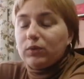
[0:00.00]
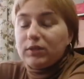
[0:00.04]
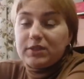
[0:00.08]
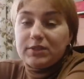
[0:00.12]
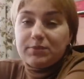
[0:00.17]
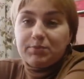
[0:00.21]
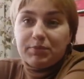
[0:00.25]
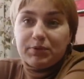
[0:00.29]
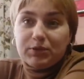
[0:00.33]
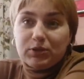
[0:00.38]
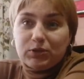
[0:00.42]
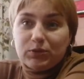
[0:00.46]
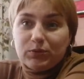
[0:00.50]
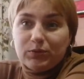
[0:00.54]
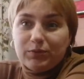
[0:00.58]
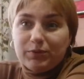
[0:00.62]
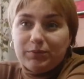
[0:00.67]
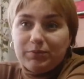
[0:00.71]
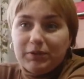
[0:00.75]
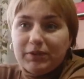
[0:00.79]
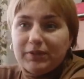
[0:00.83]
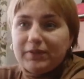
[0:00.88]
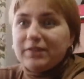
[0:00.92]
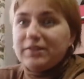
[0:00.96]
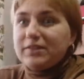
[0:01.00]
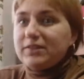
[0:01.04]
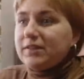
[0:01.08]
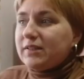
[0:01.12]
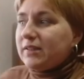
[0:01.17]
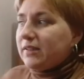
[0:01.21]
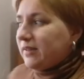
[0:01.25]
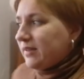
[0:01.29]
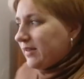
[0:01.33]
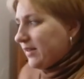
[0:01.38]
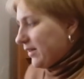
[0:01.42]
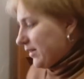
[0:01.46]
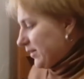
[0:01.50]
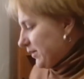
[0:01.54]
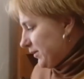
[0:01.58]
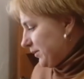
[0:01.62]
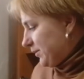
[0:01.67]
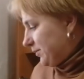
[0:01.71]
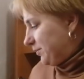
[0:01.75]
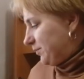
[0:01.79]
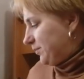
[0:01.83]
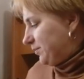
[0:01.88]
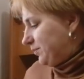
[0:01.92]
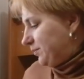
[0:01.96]
У нас пришел, ребята, тикитек.
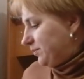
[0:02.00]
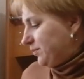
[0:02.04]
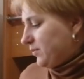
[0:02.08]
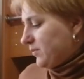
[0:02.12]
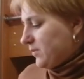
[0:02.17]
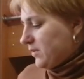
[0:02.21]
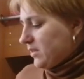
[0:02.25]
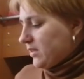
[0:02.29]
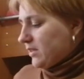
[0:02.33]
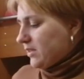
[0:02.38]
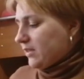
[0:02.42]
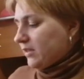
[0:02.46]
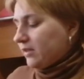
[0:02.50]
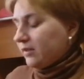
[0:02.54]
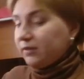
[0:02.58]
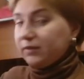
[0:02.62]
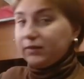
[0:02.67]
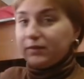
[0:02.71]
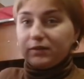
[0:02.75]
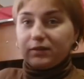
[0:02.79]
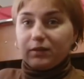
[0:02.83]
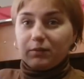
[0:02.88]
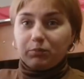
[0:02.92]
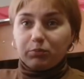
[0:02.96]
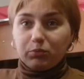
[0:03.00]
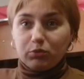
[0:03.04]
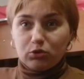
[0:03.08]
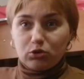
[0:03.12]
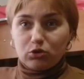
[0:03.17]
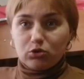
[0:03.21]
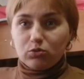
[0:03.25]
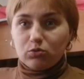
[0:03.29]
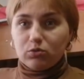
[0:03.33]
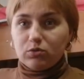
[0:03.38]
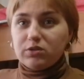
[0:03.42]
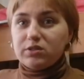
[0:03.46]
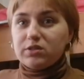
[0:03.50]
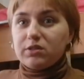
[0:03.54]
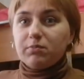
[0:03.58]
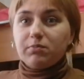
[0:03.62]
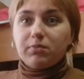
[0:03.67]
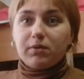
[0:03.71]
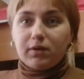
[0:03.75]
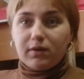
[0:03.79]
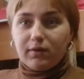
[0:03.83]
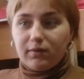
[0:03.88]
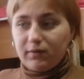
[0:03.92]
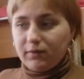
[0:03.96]
Сходила на почту и
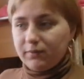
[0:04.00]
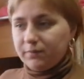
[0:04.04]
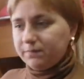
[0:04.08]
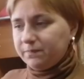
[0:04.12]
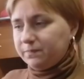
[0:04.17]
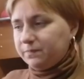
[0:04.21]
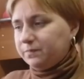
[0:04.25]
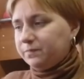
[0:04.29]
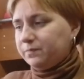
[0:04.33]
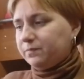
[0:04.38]
забрала.